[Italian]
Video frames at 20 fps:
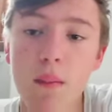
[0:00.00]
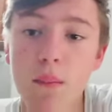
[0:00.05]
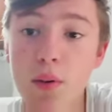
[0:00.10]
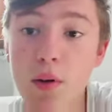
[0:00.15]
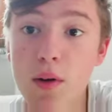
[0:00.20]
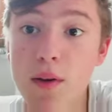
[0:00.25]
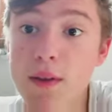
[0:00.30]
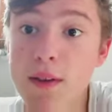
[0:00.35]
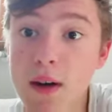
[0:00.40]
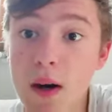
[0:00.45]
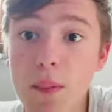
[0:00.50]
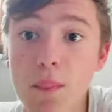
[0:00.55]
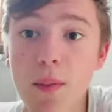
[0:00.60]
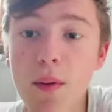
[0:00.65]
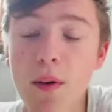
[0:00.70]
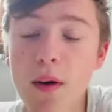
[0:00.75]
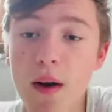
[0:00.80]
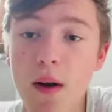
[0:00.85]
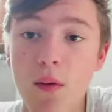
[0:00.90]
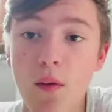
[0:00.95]

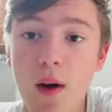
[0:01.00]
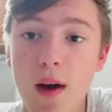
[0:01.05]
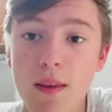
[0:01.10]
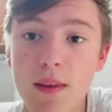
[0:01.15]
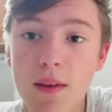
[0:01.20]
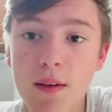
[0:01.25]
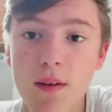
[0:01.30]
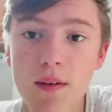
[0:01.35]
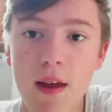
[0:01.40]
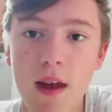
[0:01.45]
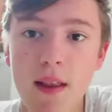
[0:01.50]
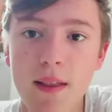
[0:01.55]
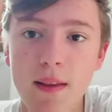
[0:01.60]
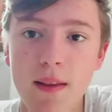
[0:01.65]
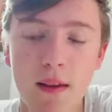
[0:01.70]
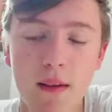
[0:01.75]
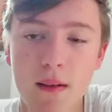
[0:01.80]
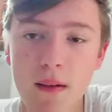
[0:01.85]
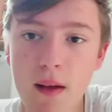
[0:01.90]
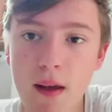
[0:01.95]
Purtroppo nel quarto
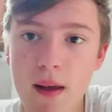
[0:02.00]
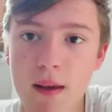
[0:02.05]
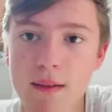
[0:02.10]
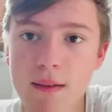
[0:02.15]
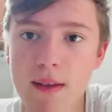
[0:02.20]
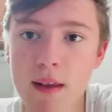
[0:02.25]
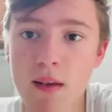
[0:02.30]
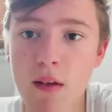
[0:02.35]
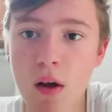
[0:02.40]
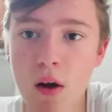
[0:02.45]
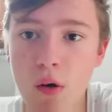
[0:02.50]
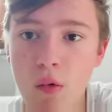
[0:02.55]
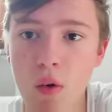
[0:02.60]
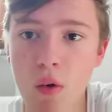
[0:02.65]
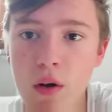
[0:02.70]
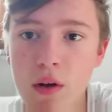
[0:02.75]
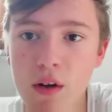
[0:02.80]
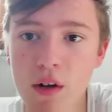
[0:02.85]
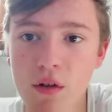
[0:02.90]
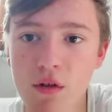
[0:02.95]
set è stata a
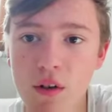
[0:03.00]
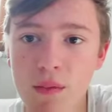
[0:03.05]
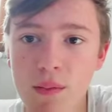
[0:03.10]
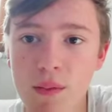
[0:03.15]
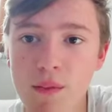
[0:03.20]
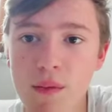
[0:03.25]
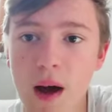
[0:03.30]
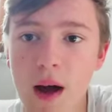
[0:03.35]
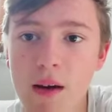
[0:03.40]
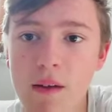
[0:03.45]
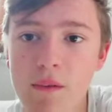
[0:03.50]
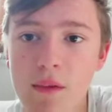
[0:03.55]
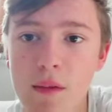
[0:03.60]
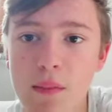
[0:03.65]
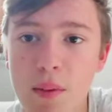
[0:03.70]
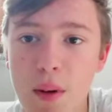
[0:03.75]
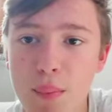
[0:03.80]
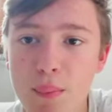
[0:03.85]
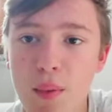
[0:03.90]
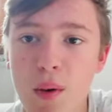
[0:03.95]
ruota di Shapovalov
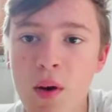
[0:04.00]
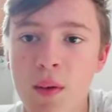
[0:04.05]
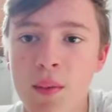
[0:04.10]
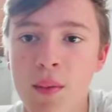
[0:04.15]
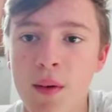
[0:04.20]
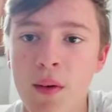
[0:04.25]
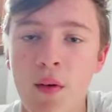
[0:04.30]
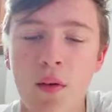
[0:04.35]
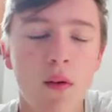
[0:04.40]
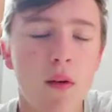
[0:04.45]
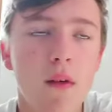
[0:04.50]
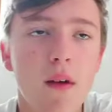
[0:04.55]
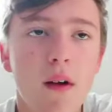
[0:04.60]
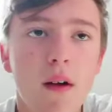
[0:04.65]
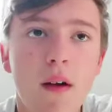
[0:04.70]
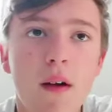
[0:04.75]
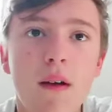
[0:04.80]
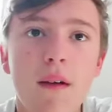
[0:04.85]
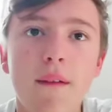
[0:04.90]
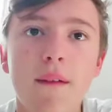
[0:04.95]
per poi però
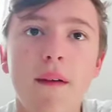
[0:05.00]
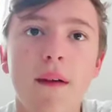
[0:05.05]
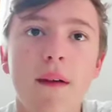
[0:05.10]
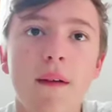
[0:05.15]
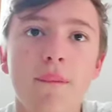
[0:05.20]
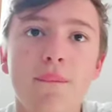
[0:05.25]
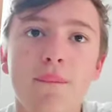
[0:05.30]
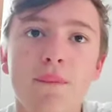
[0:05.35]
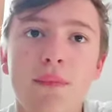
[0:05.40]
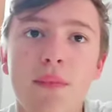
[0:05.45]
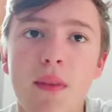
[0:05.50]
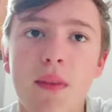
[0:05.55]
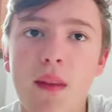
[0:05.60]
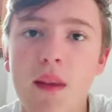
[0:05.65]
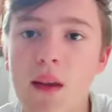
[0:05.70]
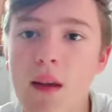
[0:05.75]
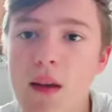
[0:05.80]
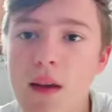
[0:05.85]
ehm,